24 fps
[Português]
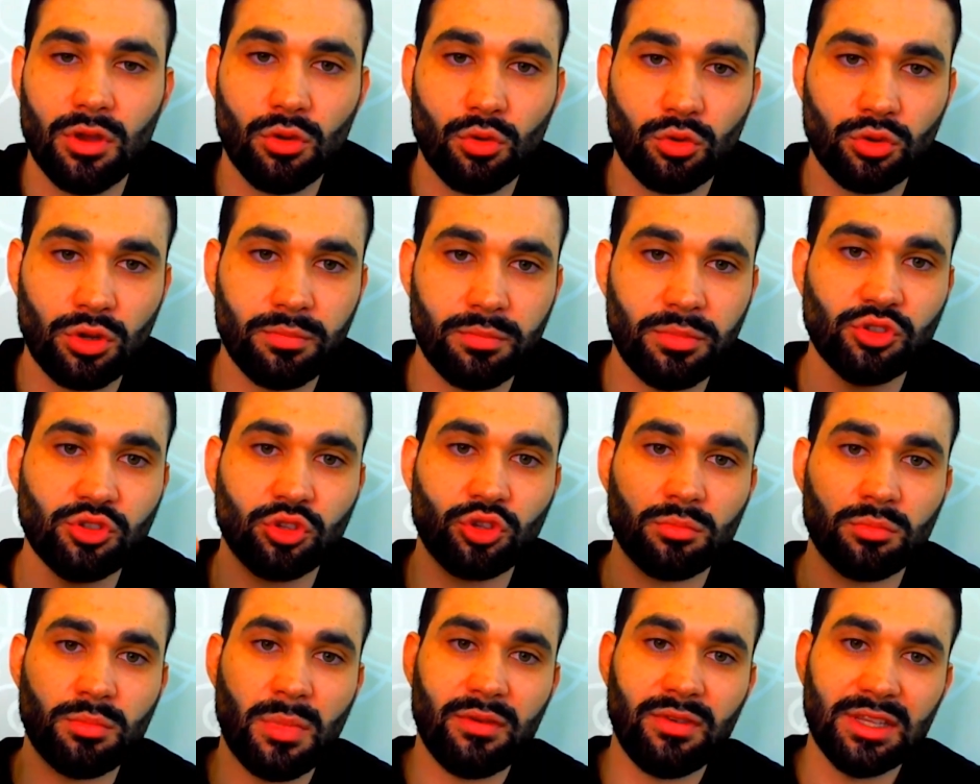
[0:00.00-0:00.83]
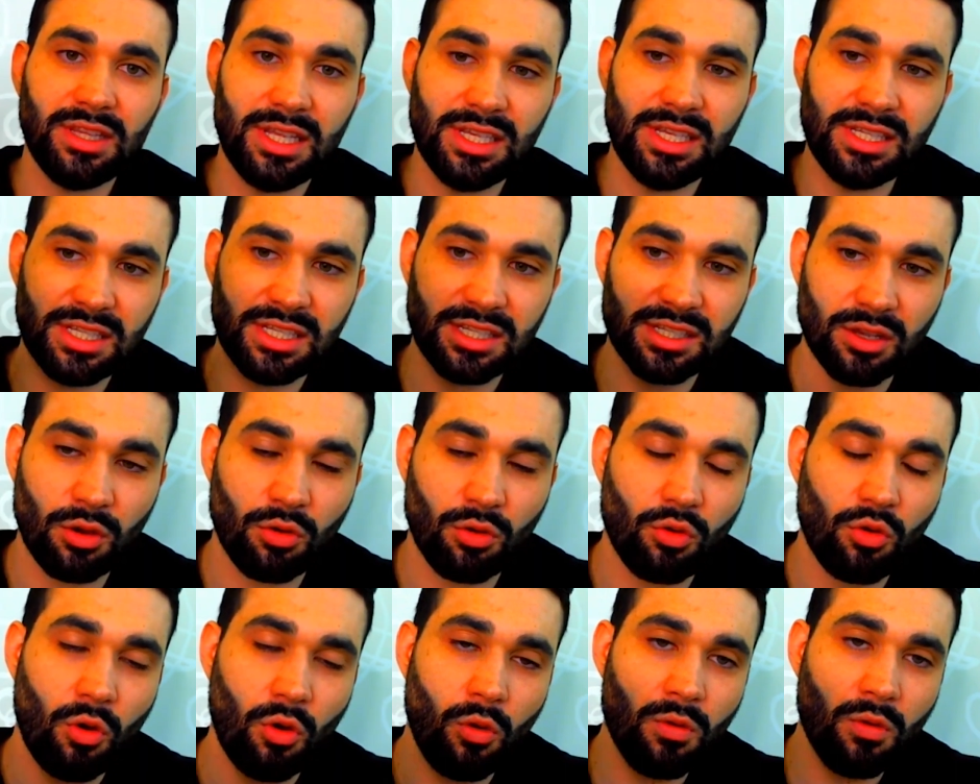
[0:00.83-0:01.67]
Quando a pessoa tomava
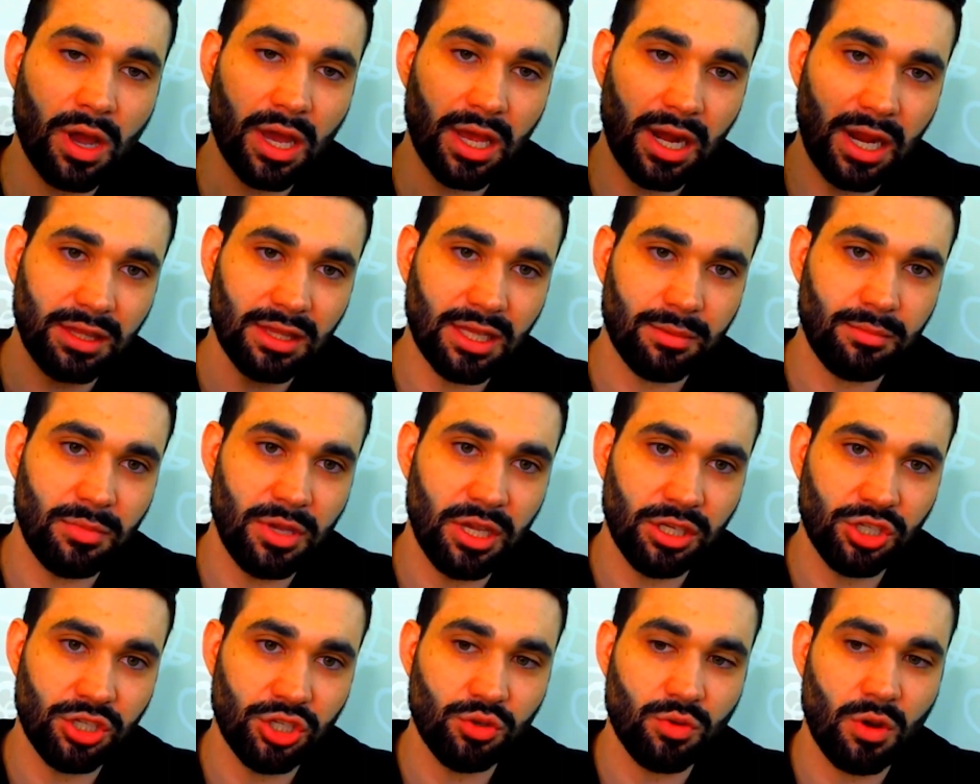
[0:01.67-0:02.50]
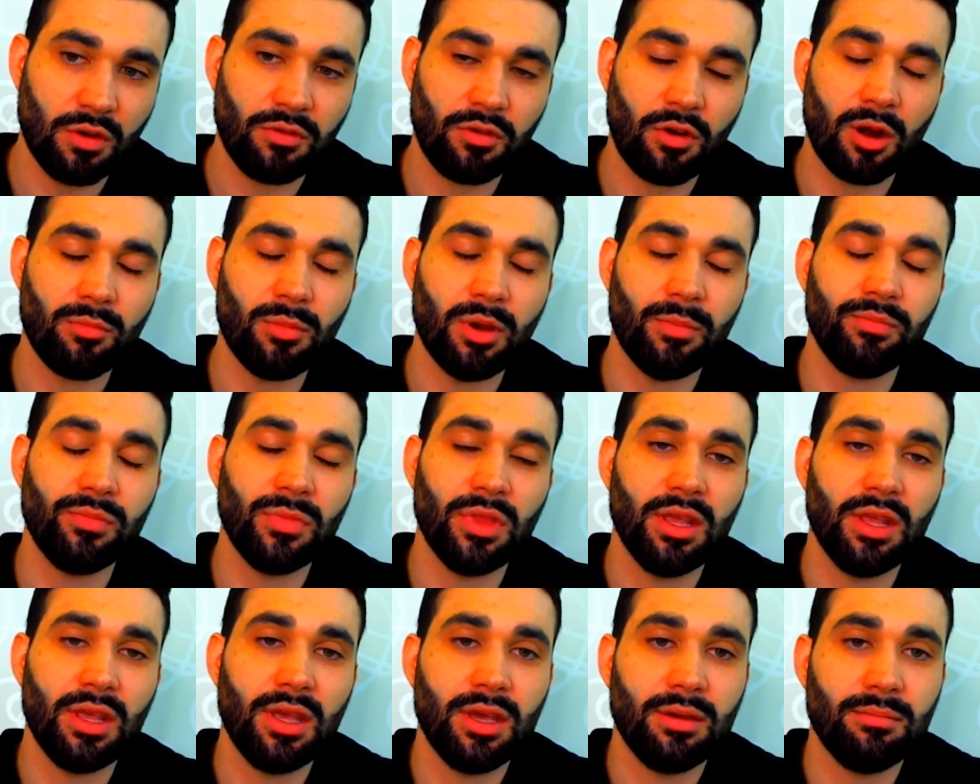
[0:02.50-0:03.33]
decisão concretamente, de uma forma
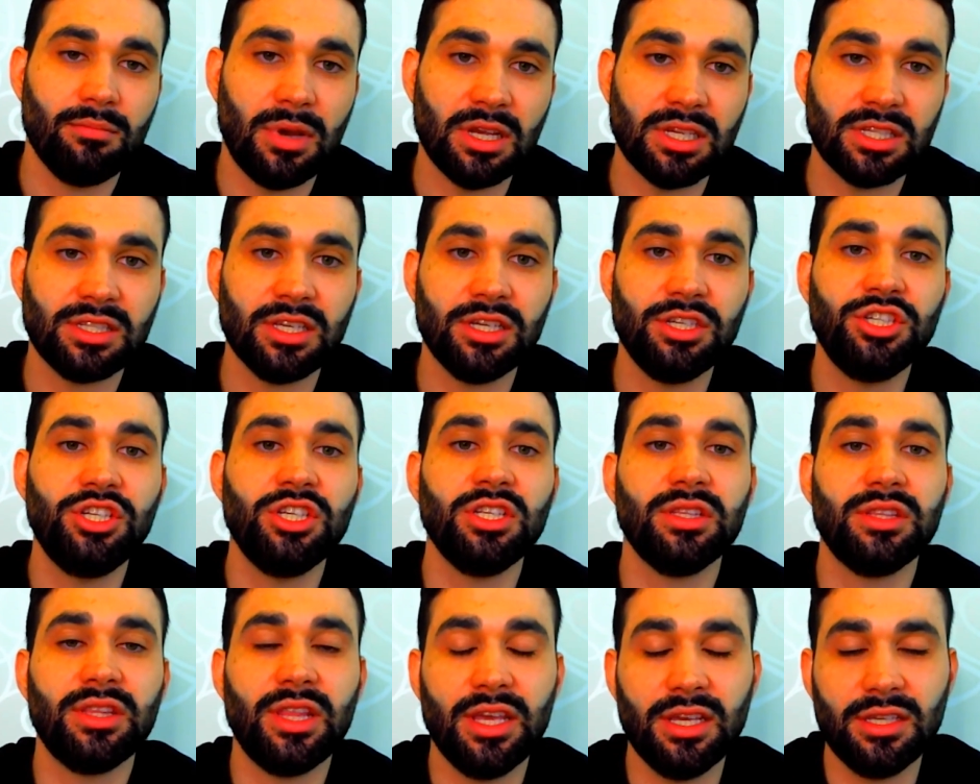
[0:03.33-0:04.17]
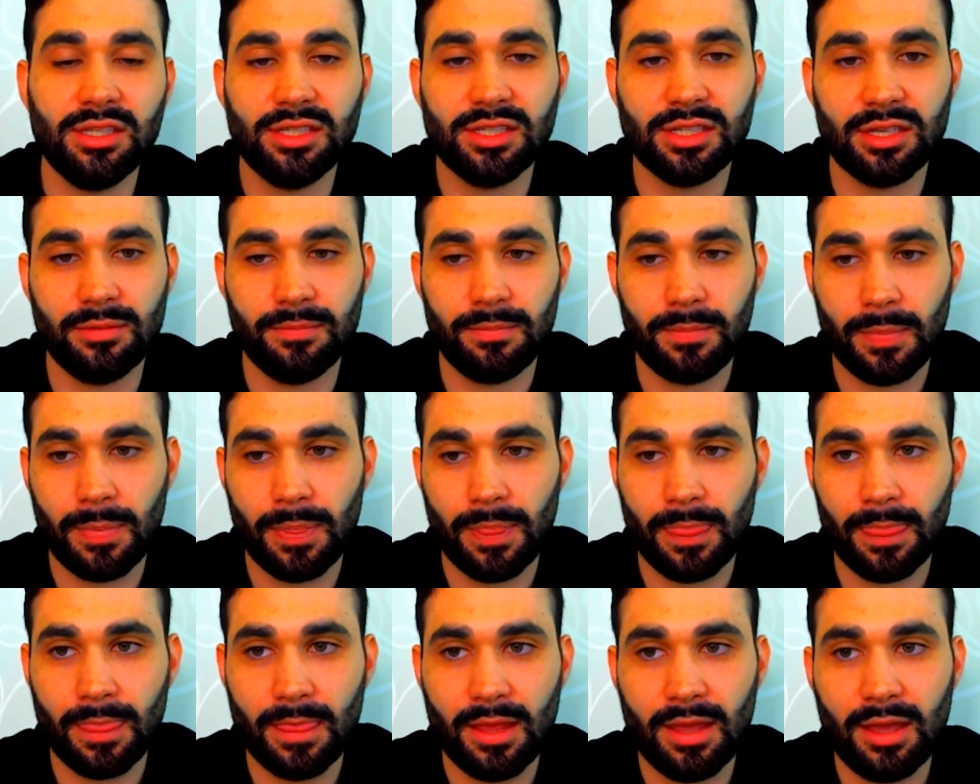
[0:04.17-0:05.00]
bastante intensa,
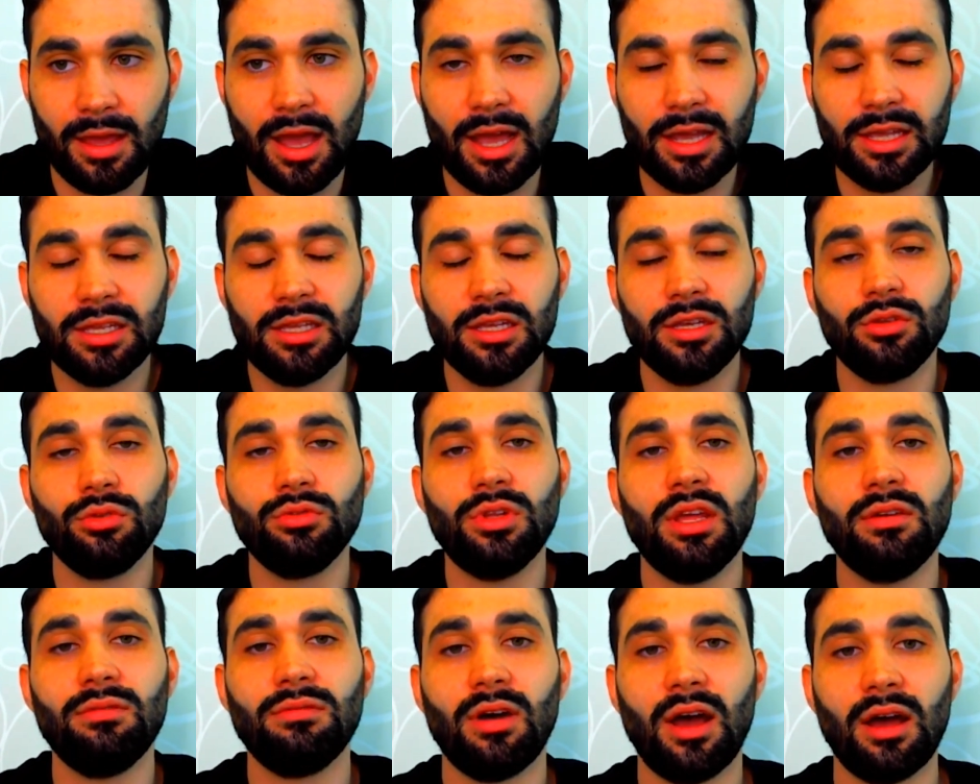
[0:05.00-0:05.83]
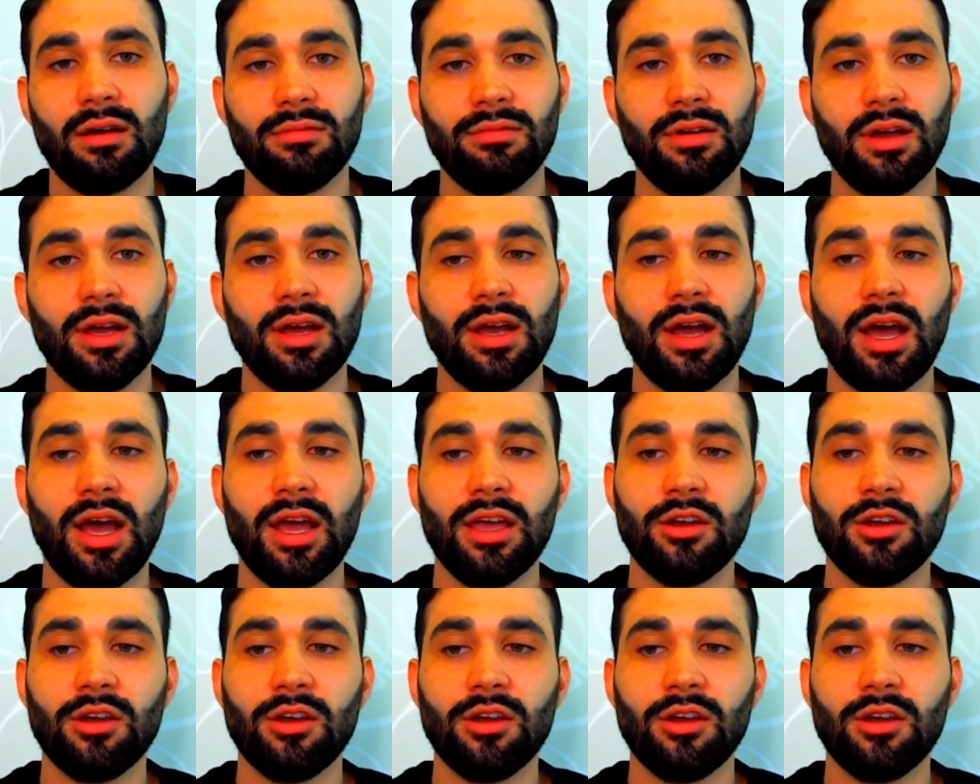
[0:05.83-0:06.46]
aquilo levava à